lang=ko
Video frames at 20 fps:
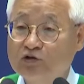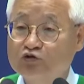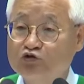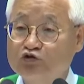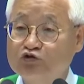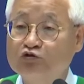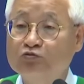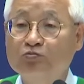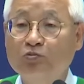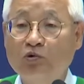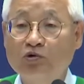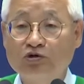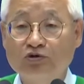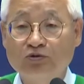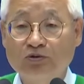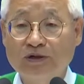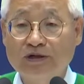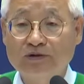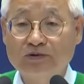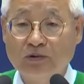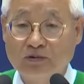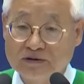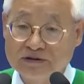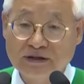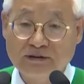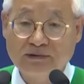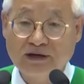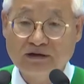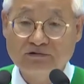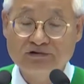중보 기도에
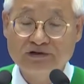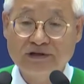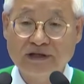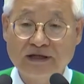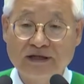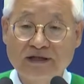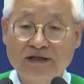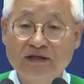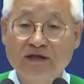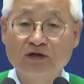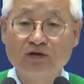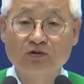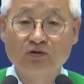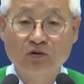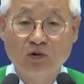동참하고 있다는